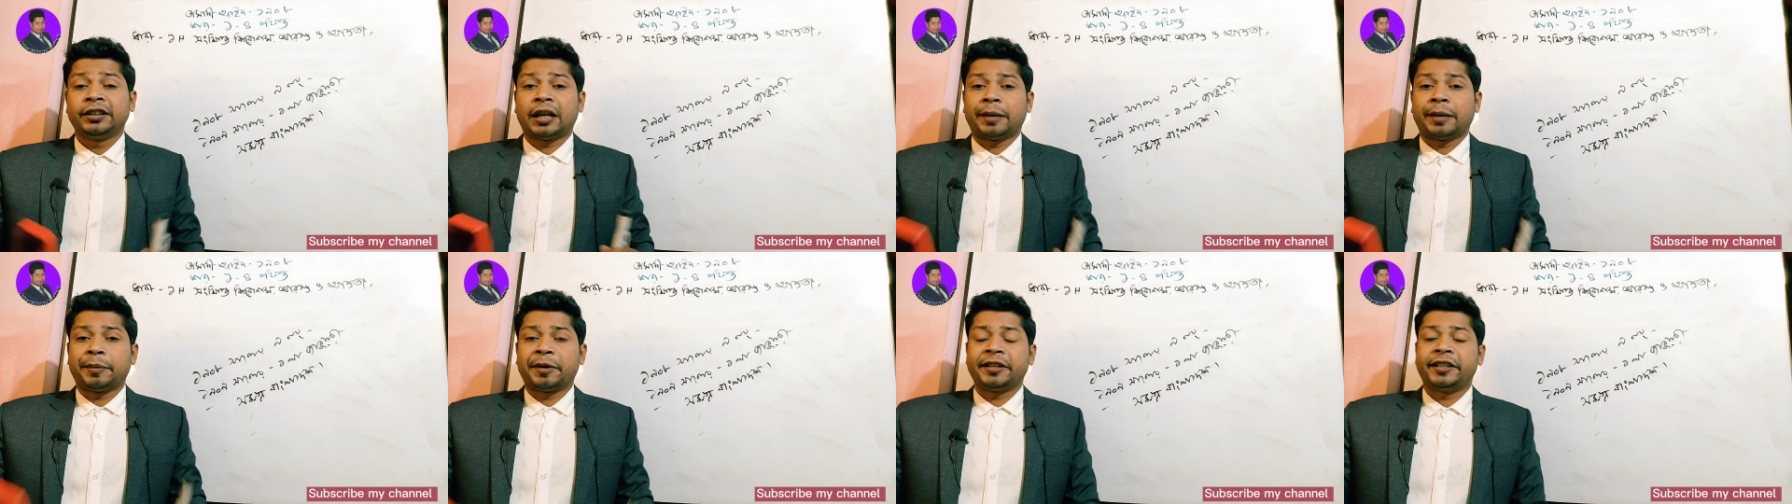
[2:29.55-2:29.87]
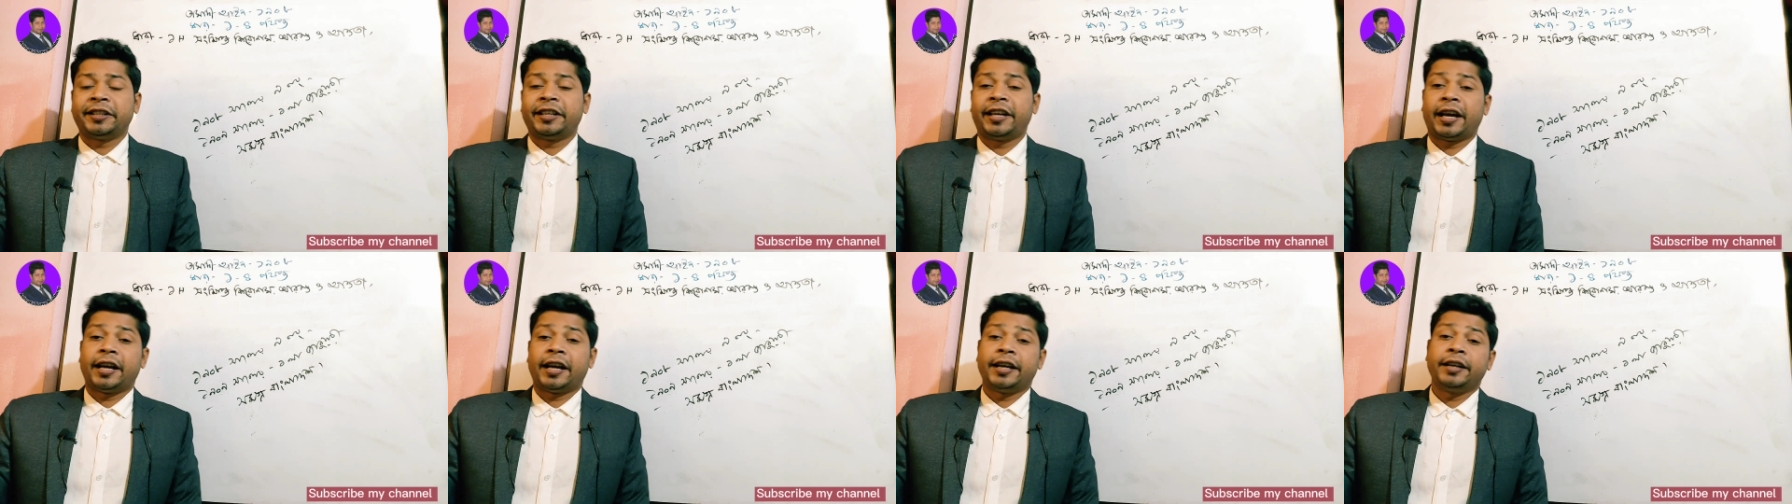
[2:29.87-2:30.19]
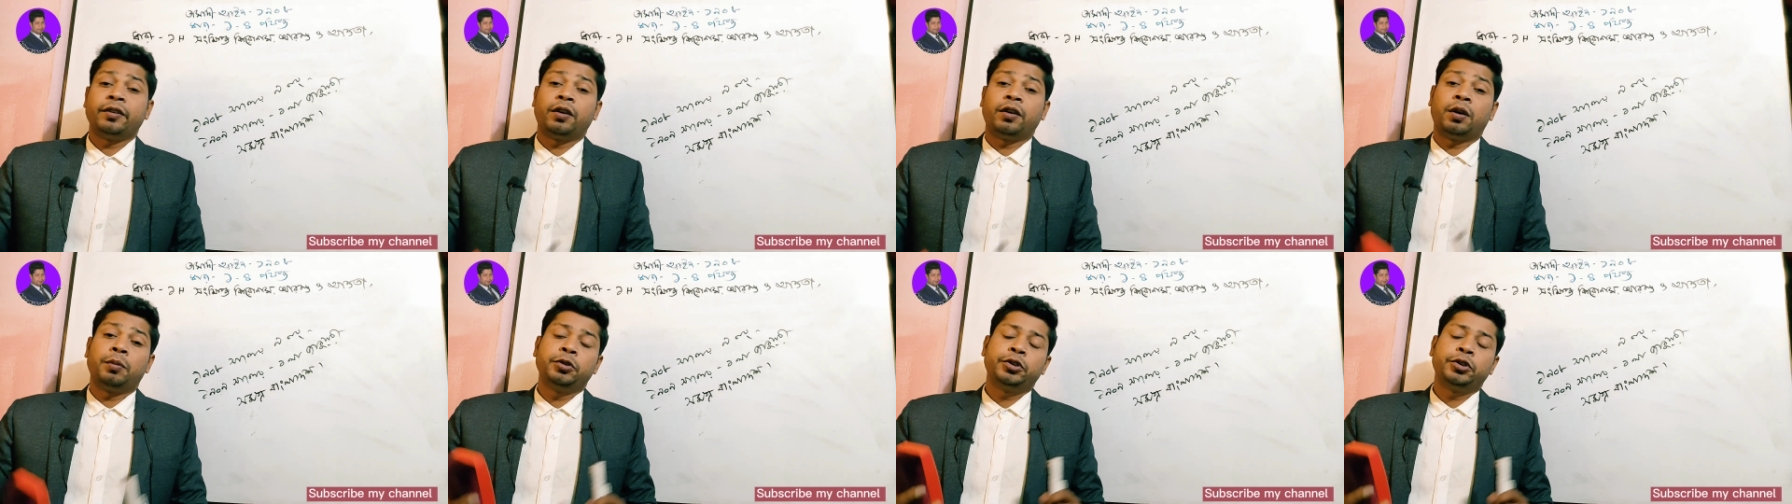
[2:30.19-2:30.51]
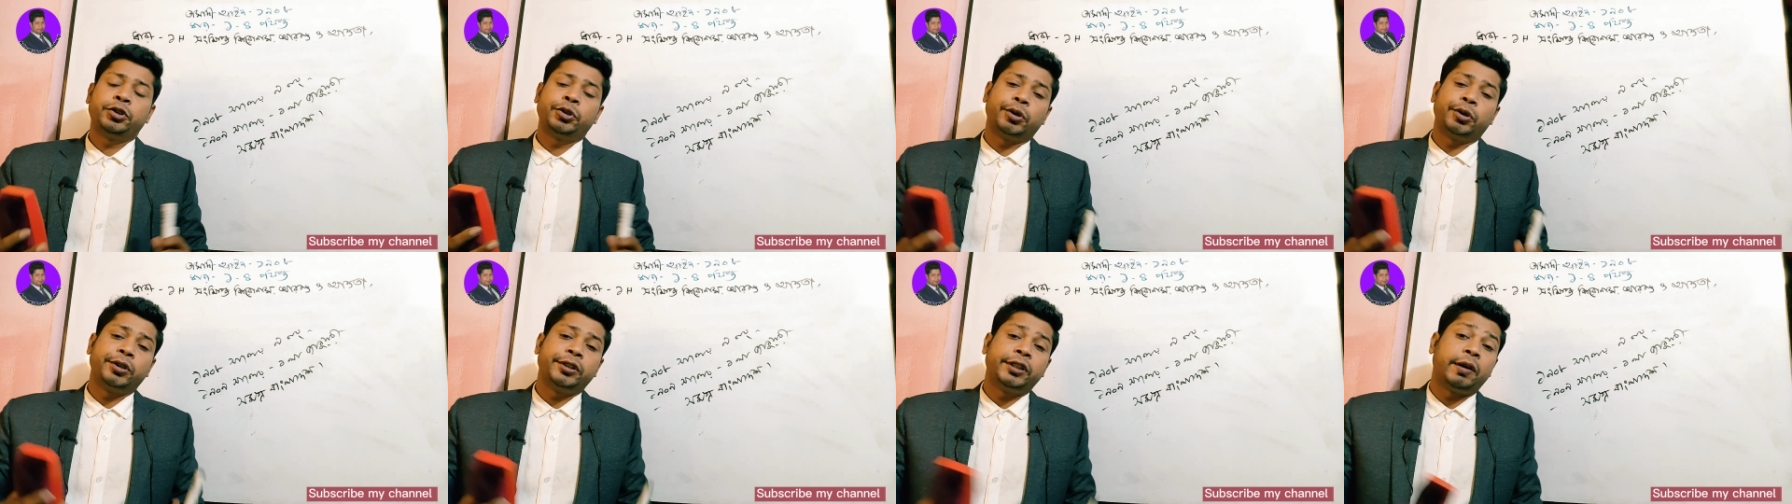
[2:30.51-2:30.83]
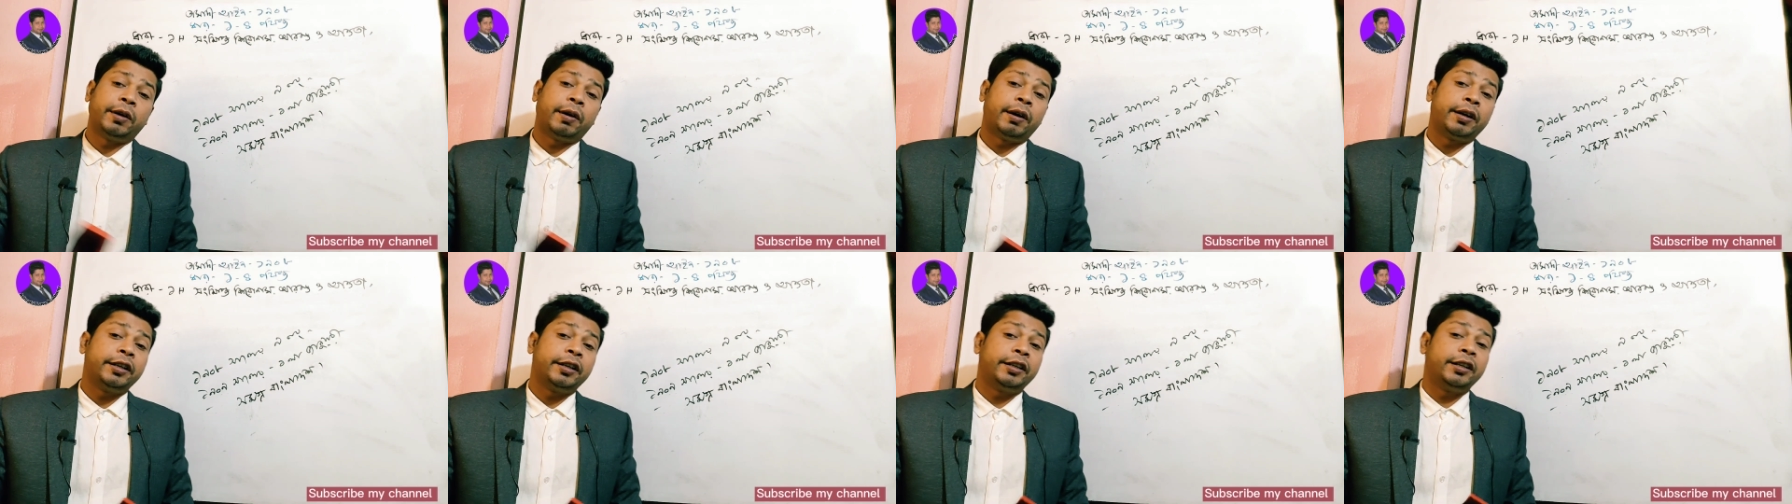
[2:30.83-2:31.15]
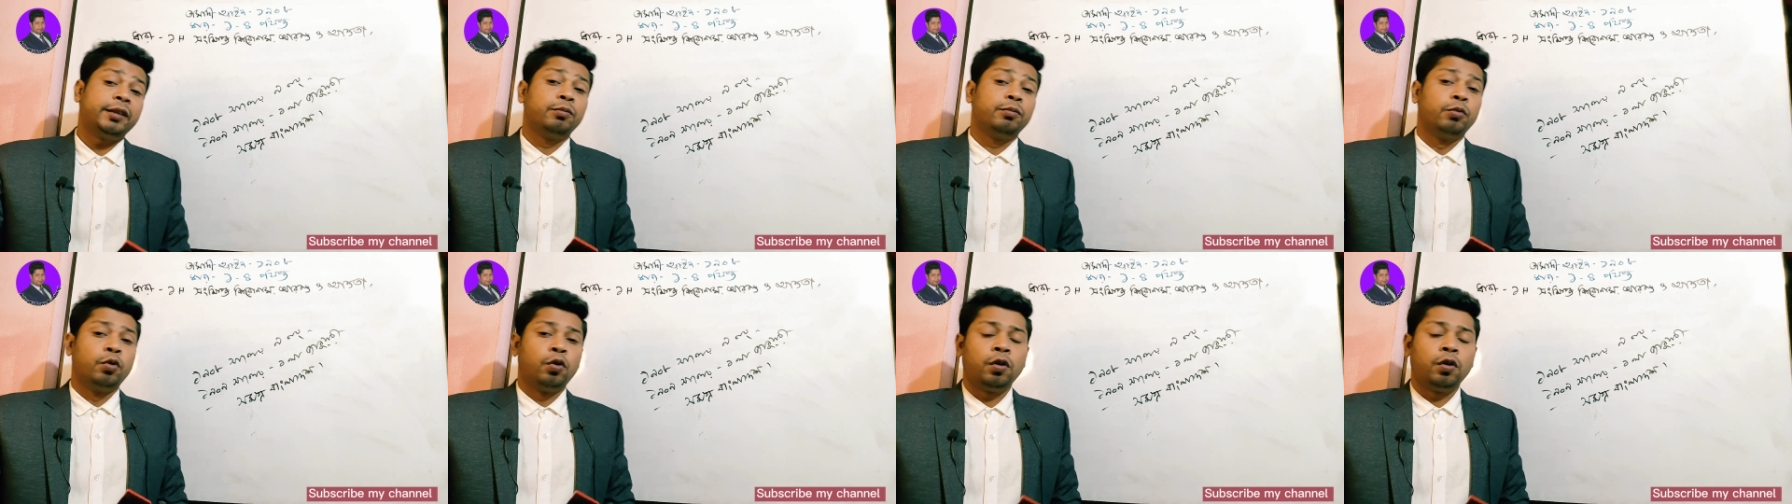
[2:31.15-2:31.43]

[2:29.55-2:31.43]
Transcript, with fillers: তামাদি আইন অবশ্যই দেওয়ানি